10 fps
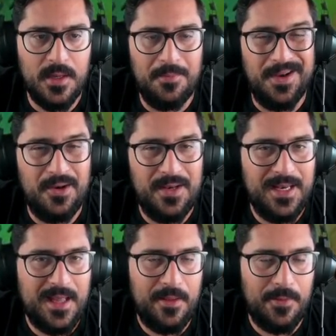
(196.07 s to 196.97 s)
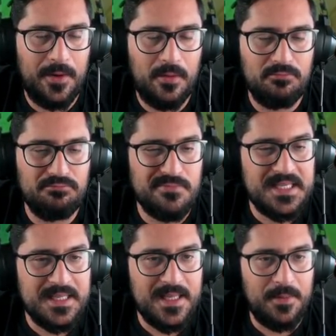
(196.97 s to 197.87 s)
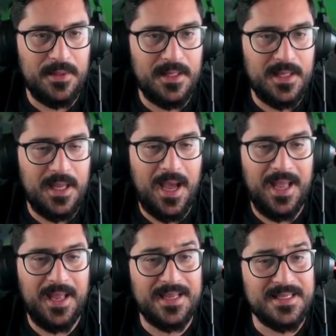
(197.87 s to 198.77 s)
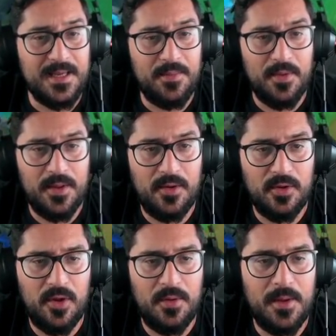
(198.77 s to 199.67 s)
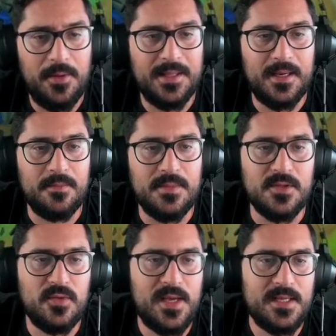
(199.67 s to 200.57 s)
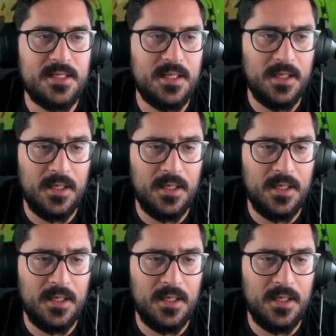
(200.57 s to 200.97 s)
Pero en línea de varón, sinceramente, hay que seguir probándolo. Todavía voy a tener mis dudas.